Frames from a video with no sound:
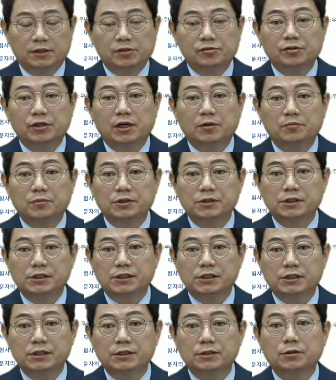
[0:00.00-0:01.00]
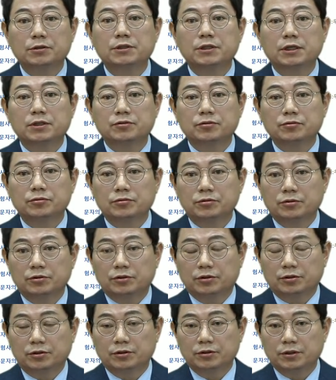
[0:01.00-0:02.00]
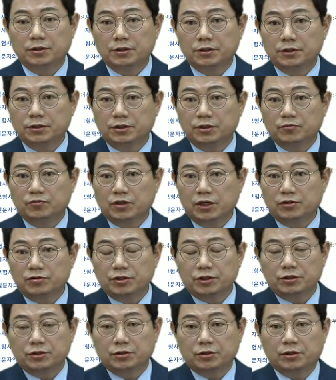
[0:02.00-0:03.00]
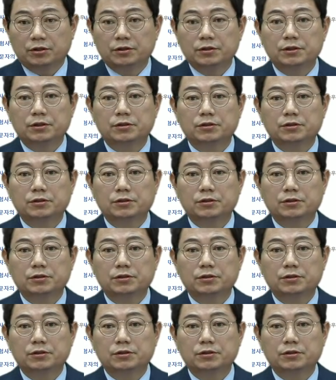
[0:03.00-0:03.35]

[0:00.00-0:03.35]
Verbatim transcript: 일주일에 한 번씩 선착순으로 질문할 수 있죠.